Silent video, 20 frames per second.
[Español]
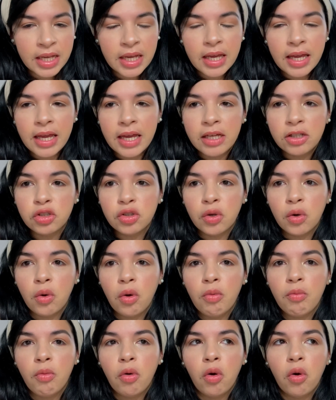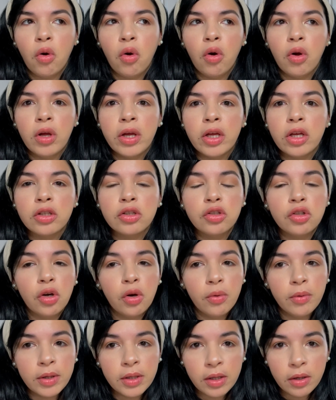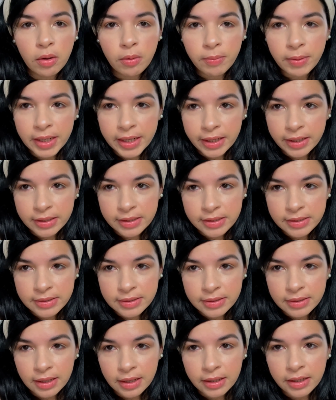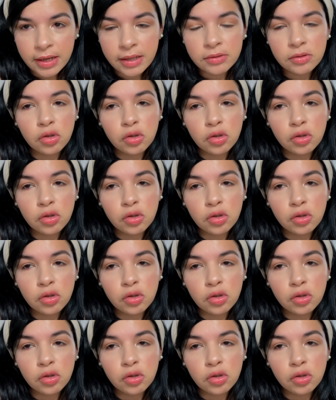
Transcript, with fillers: he hecho como dos videos para Instagram,